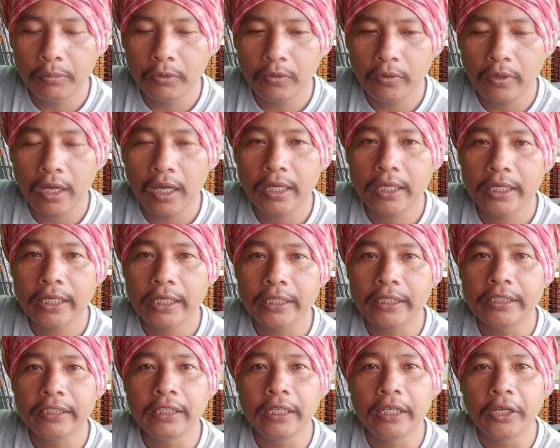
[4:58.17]
आप लोग
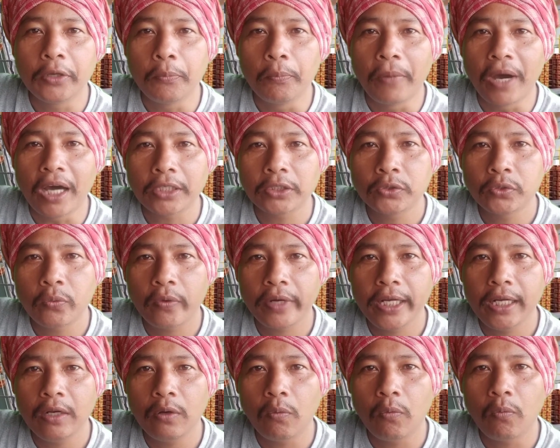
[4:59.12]
अगर ये
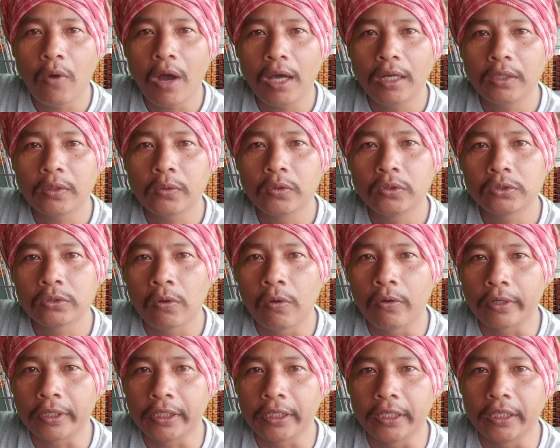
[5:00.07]
वर्चुअल वाल को
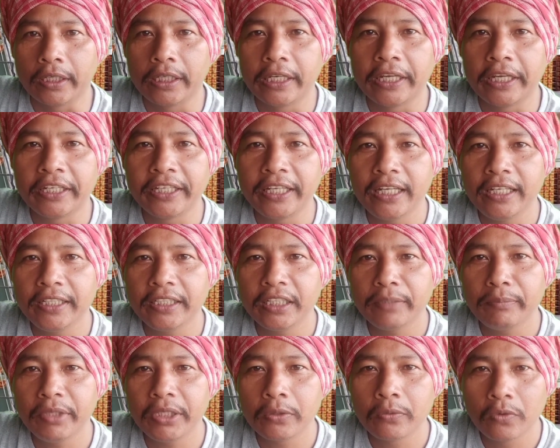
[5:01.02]
छोड़ के
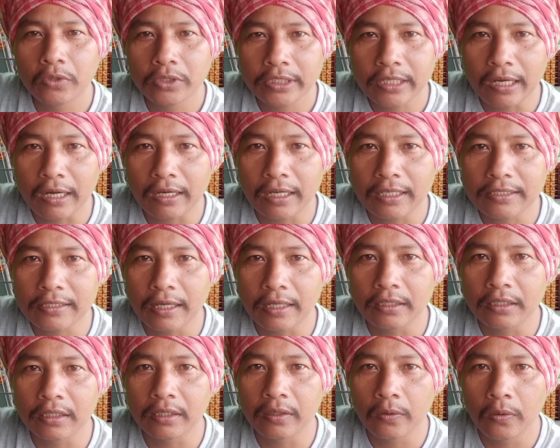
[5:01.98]
रियलिटी में कुछ करना
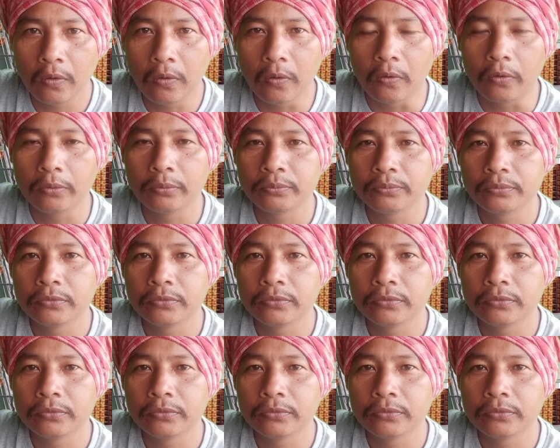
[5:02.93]
चाहते हो